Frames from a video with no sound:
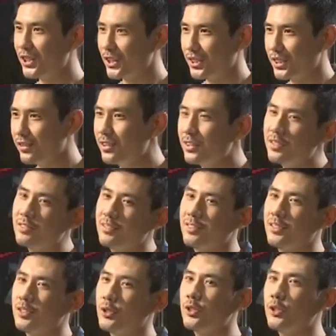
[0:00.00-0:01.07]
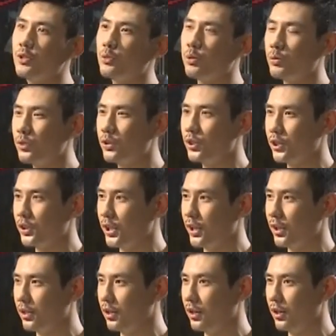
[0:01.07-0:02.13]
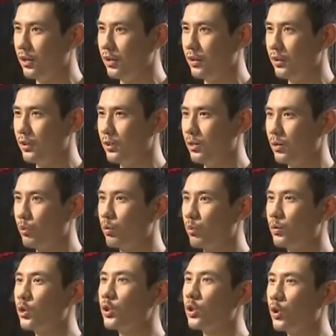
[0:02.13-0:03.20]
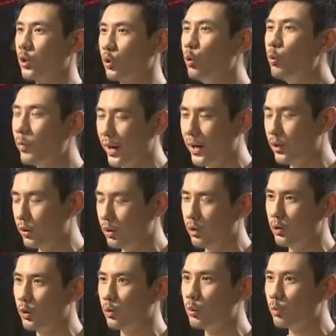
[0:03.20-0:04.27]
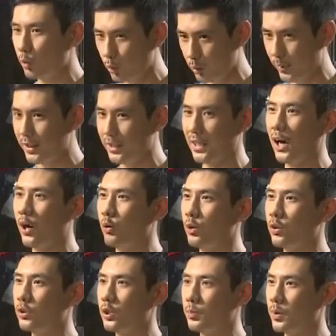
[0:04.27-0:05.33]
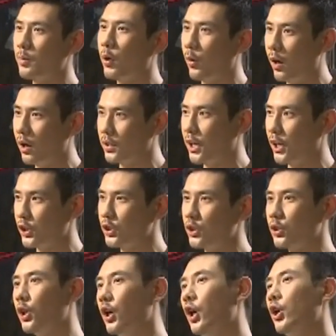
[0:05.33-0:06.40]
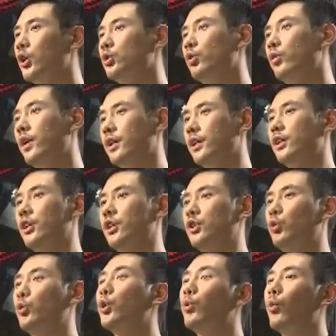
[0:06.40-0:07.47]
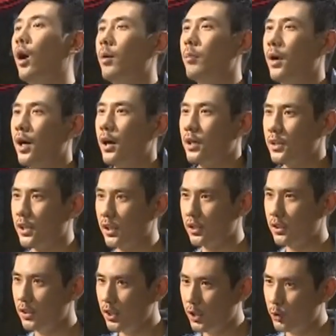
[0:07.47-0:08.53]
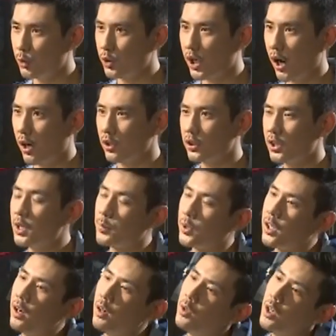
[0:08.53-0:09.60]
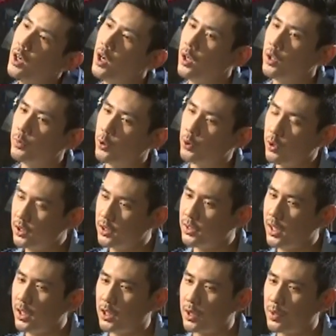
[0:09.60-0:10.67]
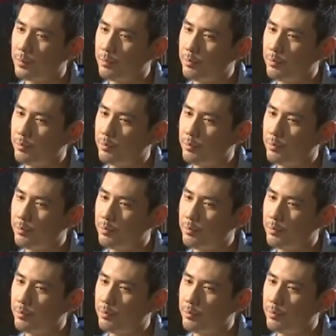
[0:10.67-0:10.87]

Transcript: 是，因为其实从事这个就是流媒流流动流动媒体啊，或者是平板广告，也是作为一个推广，嗯，也是可以去尝试。那你平常比如说你在你